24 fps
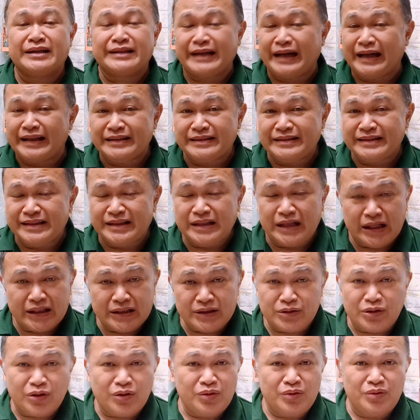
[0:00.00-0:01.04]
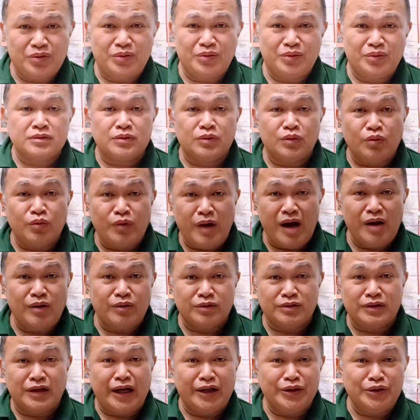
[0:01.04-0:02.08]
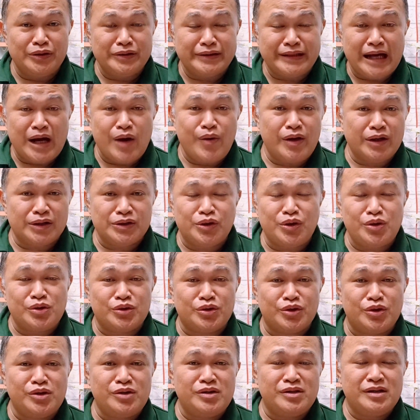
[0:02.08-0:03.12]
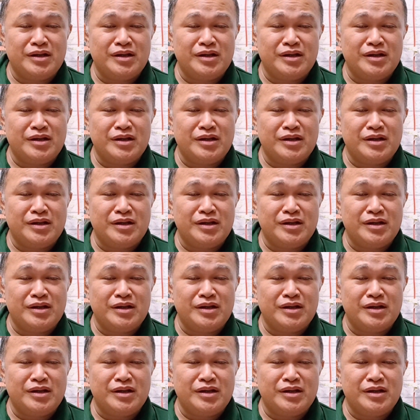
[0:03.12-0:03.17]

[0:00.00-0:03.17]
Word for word: kandidato? Wow! Anong tawag doon, no?